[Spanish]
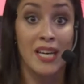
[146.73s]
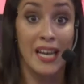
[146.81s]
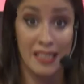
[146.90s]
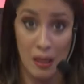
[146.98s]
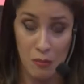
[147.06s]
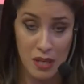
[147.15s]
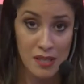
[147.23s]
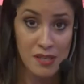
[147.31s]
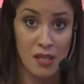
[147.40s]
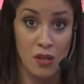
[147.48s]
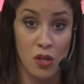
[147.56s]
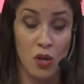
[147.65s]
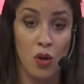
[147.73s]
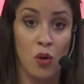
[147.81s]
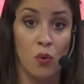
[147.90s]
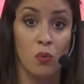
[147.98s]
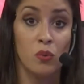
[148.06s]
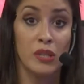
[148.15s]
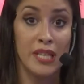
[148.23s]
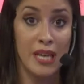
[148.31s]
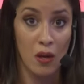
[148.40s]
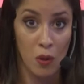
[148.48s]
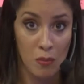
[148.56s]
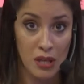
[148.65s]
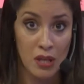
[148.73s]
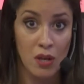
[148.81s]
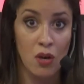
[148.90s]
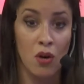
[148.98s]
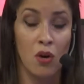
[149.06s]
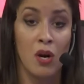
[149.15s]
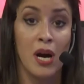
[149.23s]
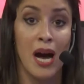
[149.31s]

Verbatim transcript: que también se dio un día domingo,